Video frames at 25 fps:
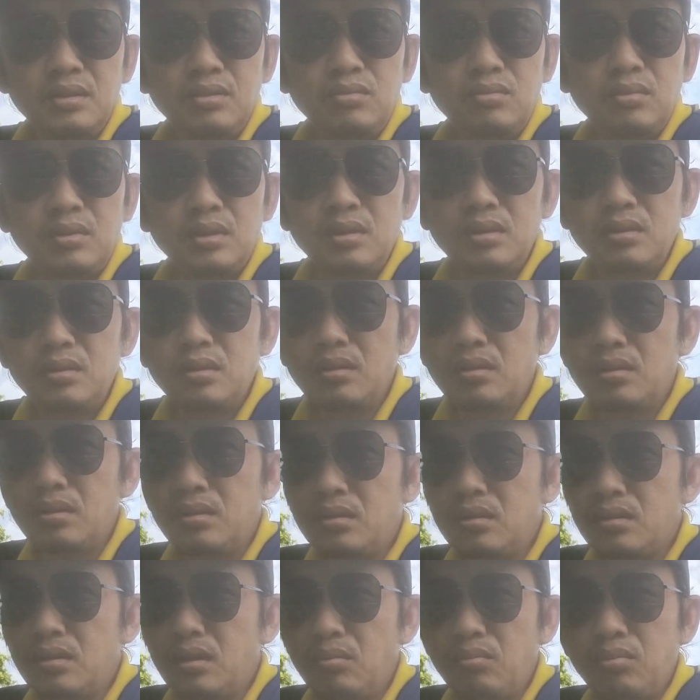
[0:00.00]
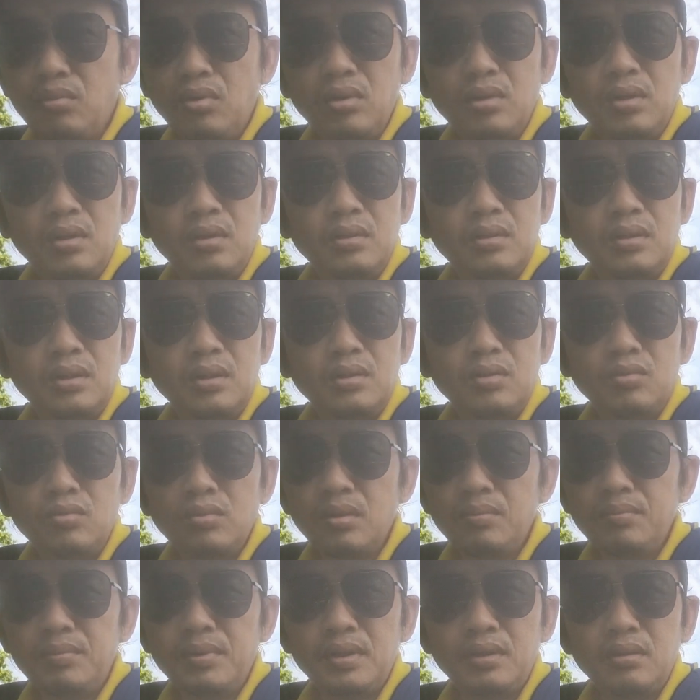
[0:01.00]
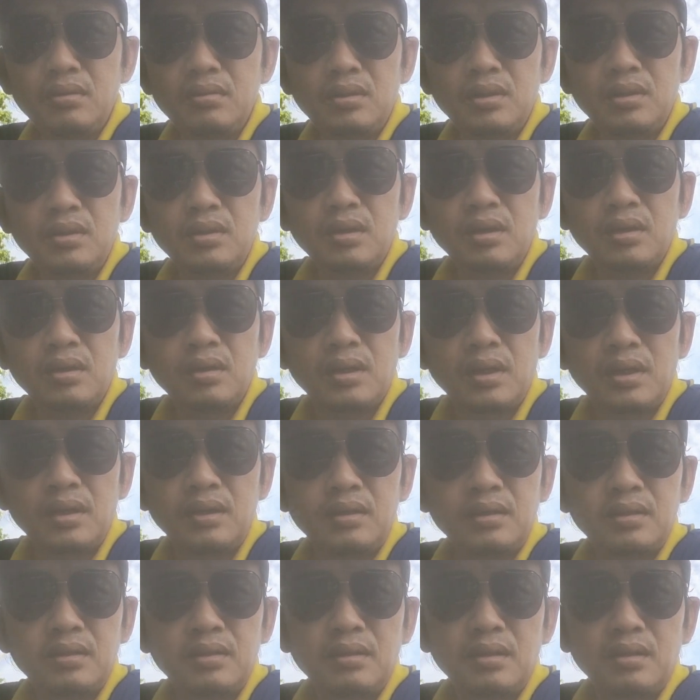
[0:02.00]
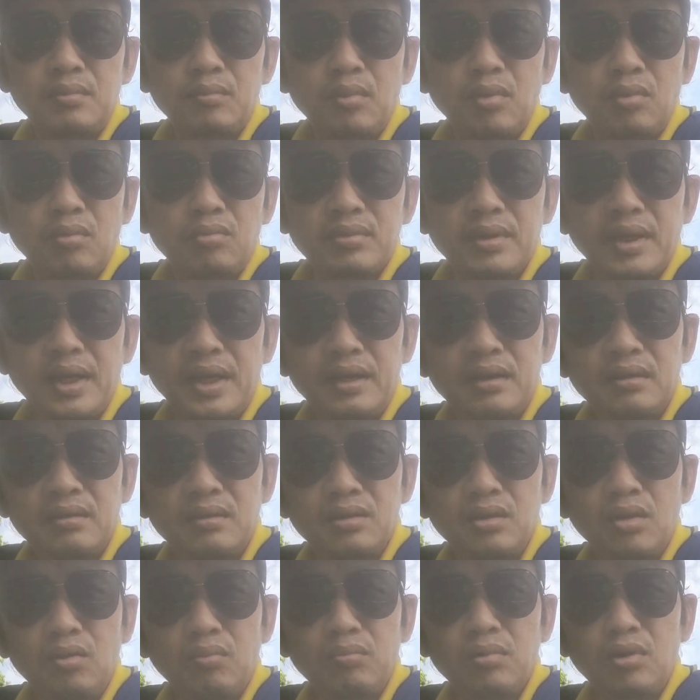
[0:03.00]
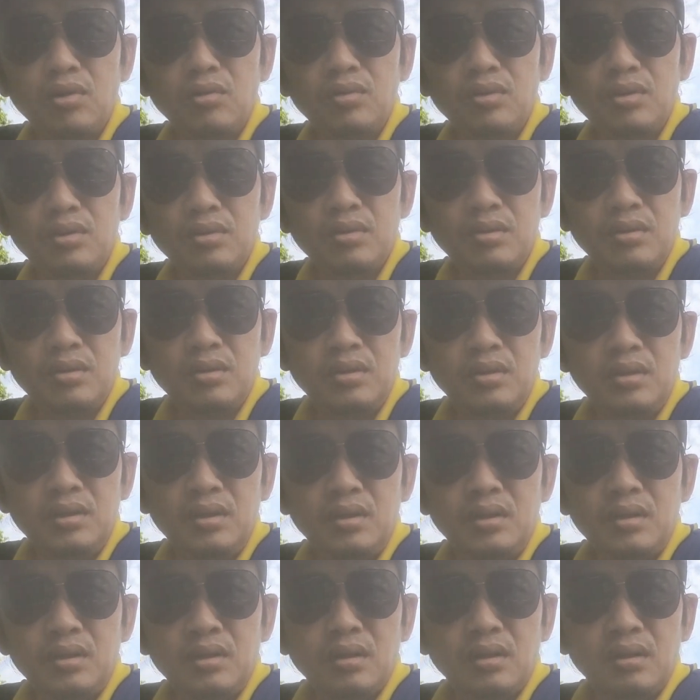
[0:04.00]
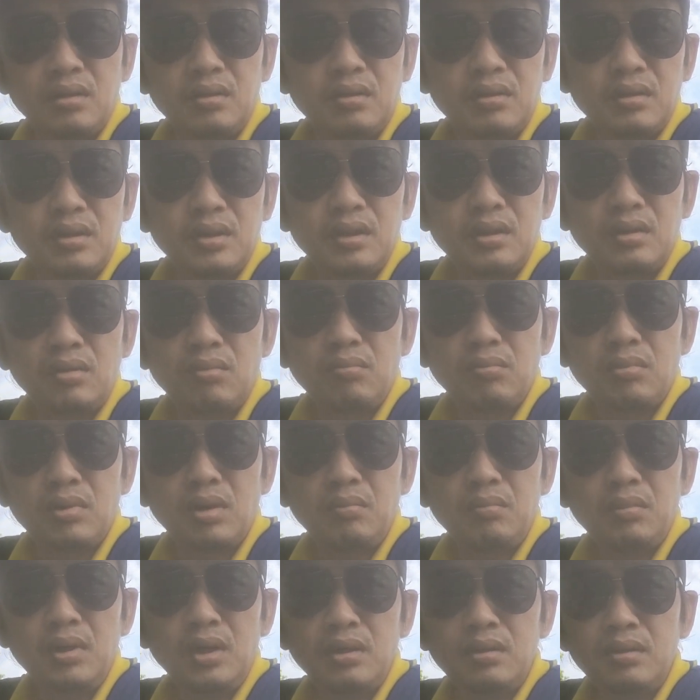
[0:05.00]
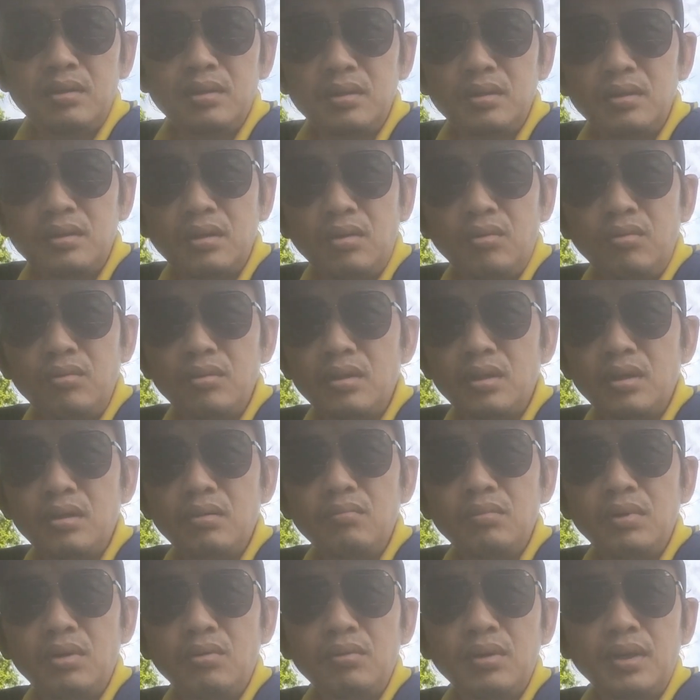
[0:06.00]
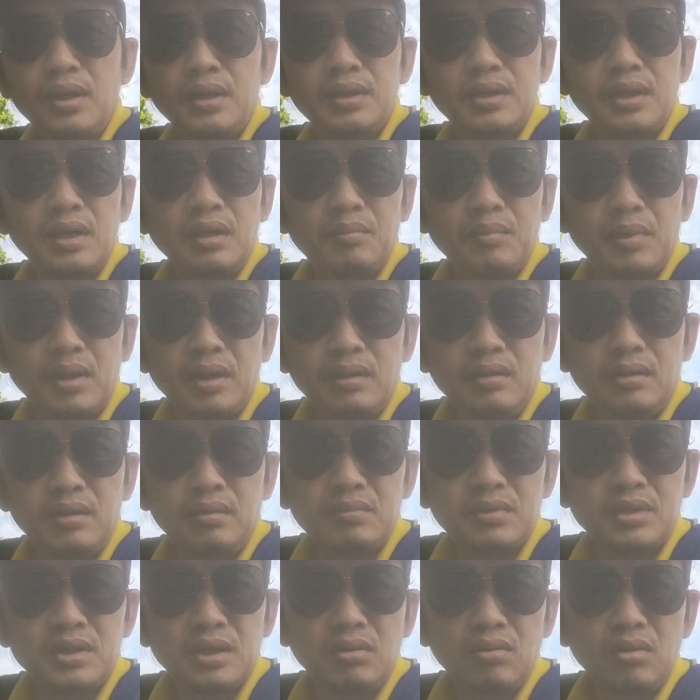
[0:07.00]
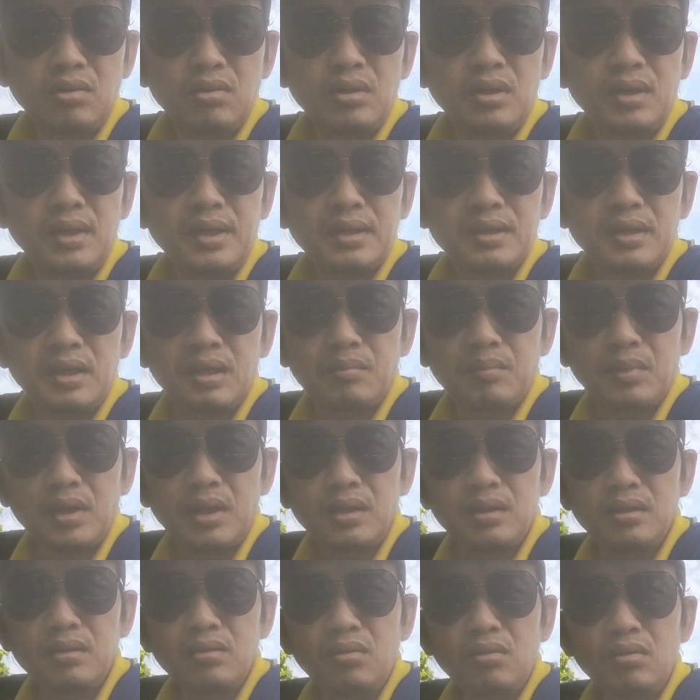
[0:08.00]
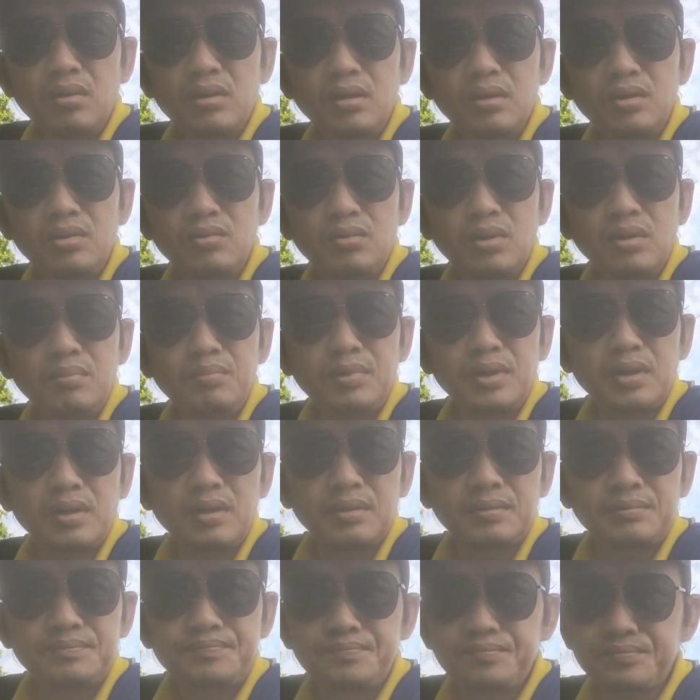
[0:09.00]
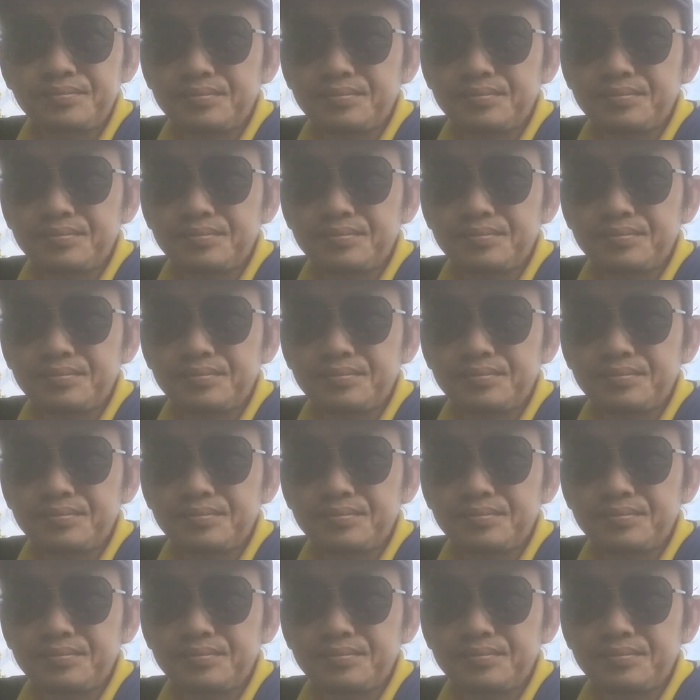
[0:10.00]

nếu như ờ, không có kênh youtube thì nó chỉ dừng lại một vài người dùng thôi người này dùng không hết thì thôi người ta cũng đâu có lan truyền mạnh nhưng mà sau đó lan truyền mạnh là do kênh youtube này nè